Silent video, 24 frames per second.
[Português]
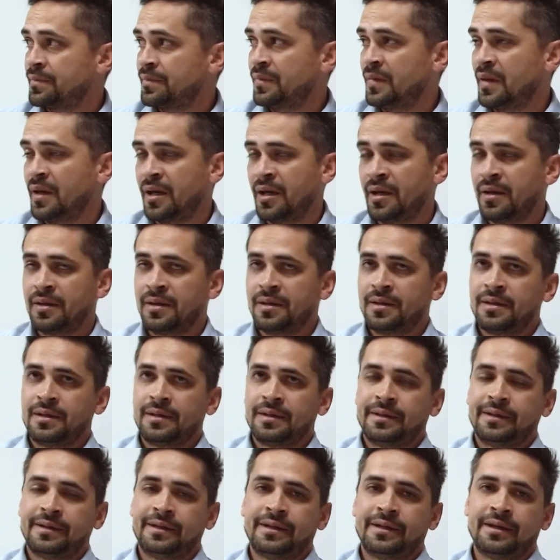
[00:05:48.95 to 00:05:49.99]
né,
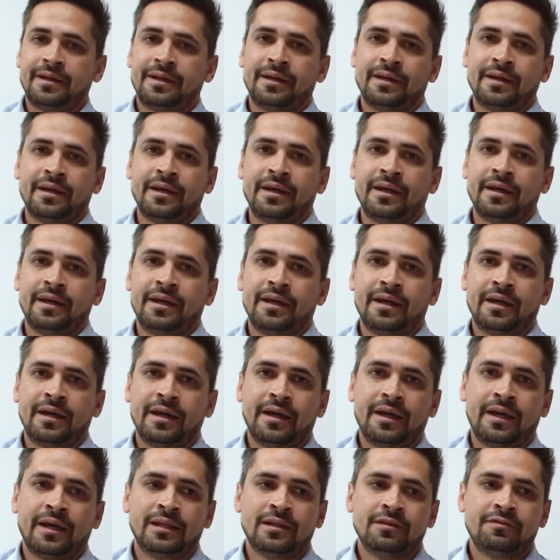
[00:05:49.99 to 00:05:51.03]

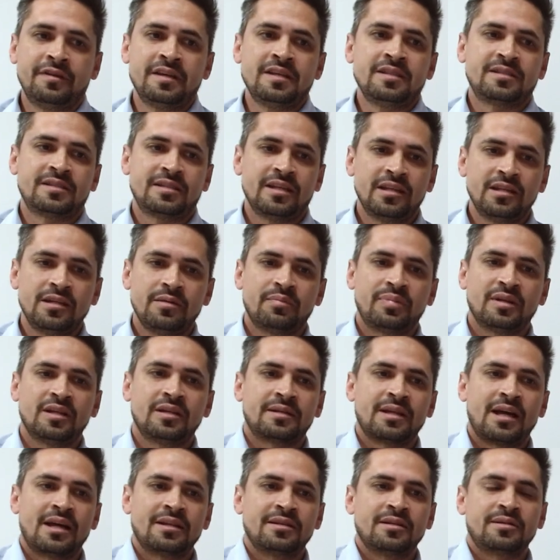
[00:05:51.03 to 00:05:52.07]
é, ela vem sendo
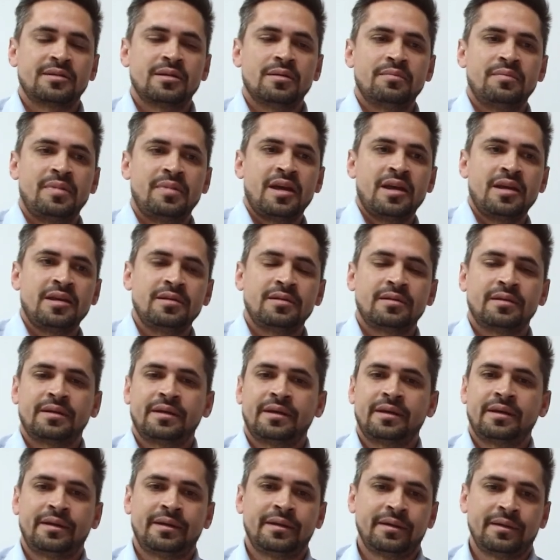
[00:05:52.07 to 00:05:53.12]
implantada também
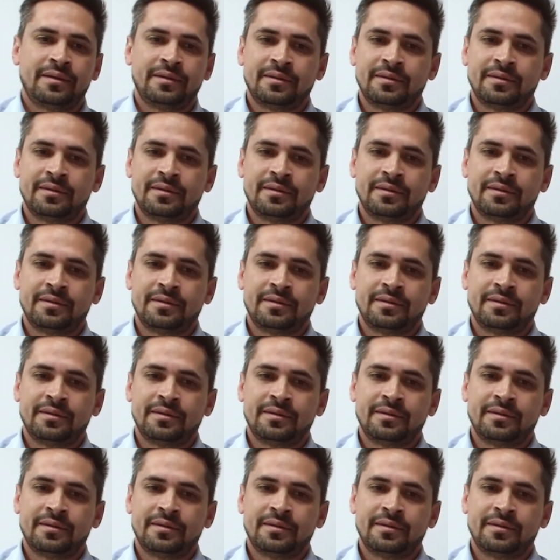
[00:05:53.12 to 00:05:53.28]
é,